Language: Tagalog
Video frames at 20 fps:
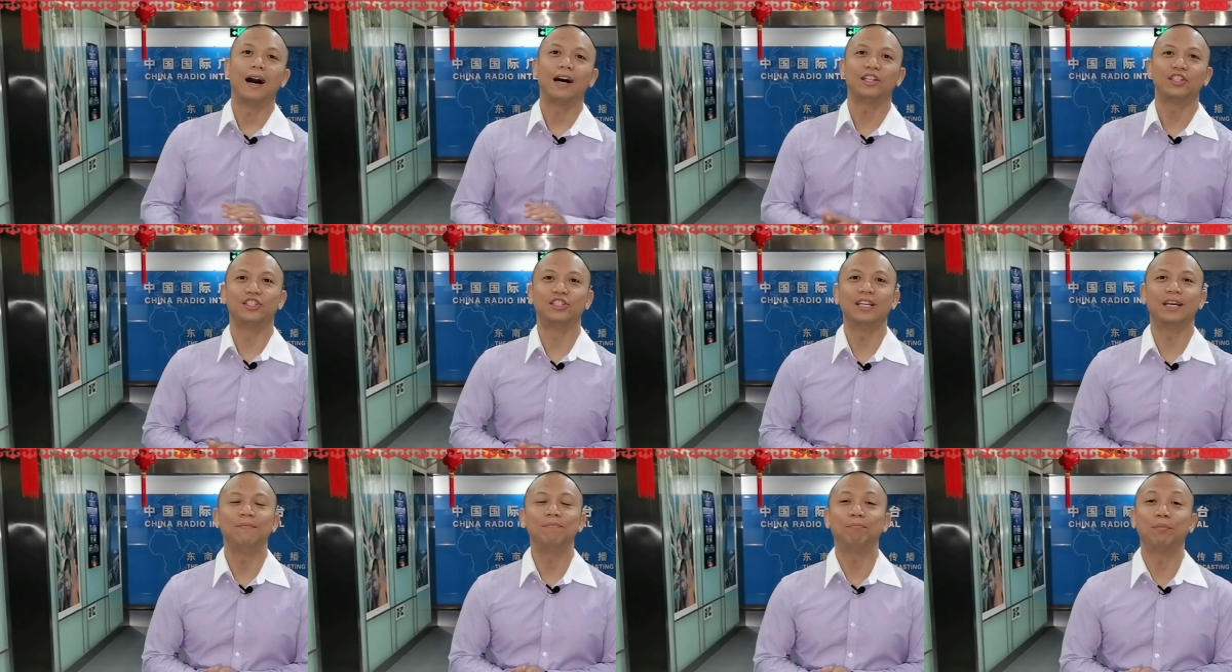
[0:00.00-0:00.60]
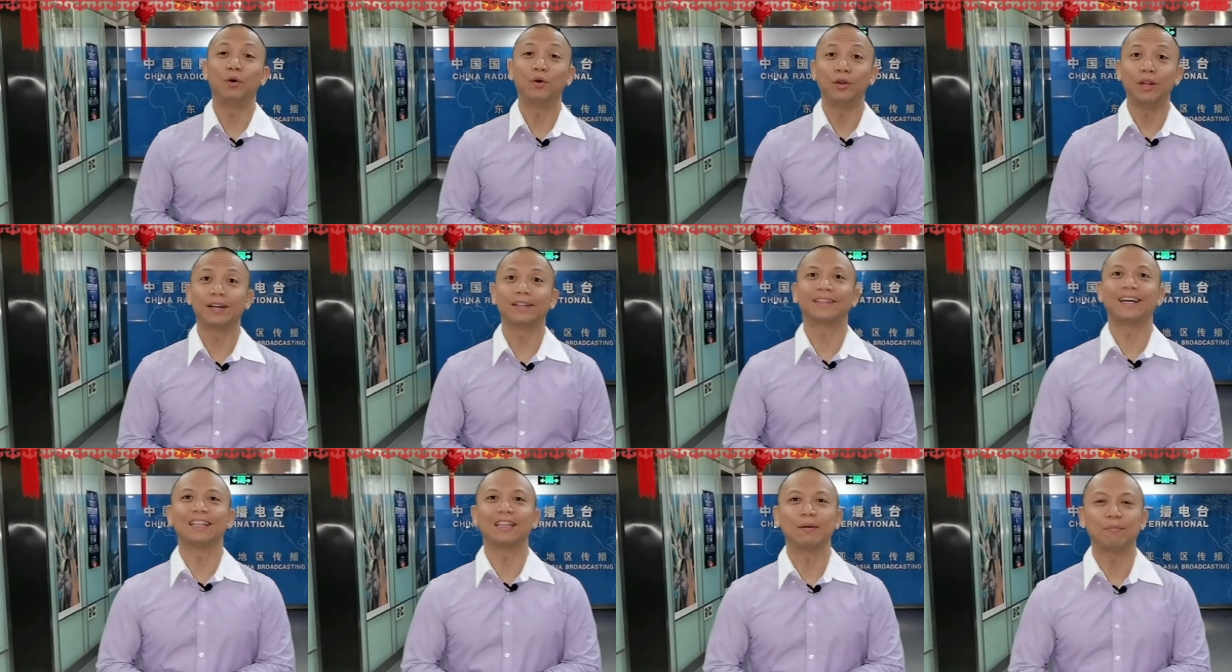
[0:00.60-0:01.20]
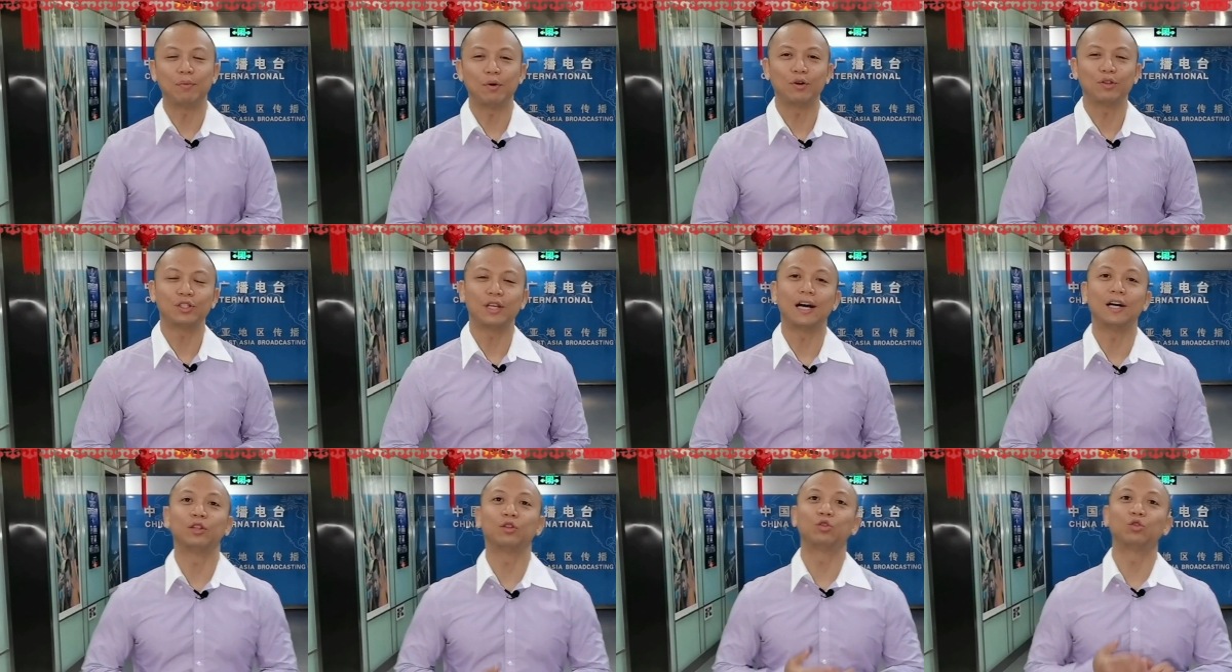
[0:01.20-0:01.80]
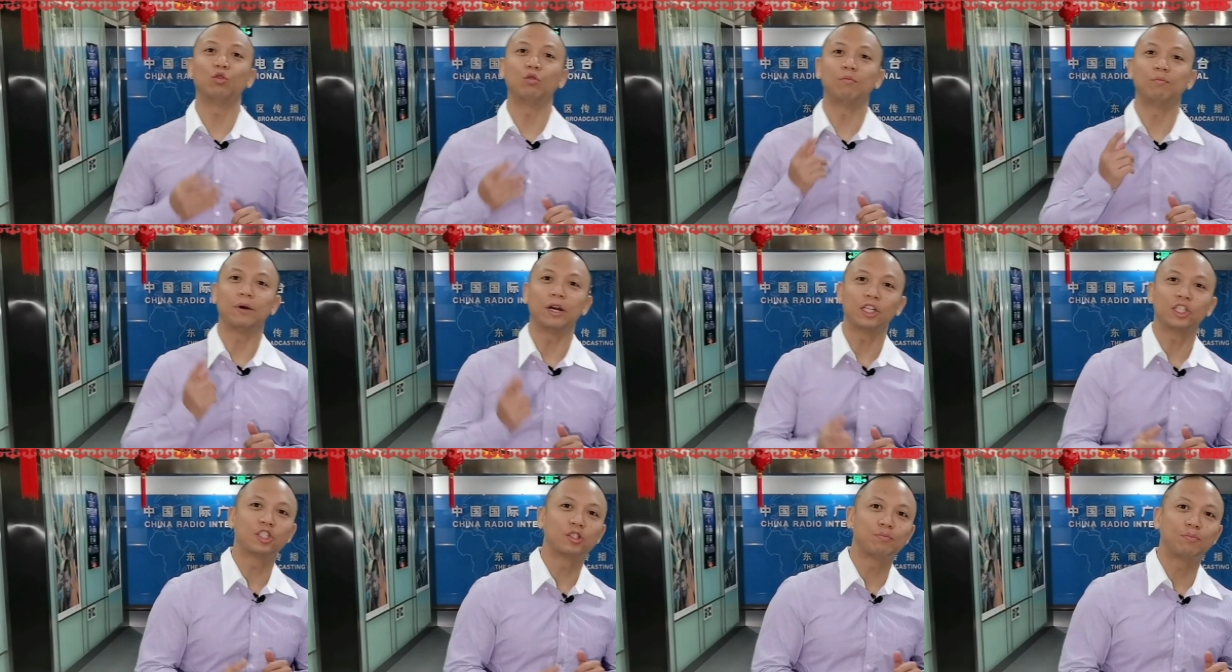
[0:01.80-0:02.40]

At dyan po nagtatapos ang two-part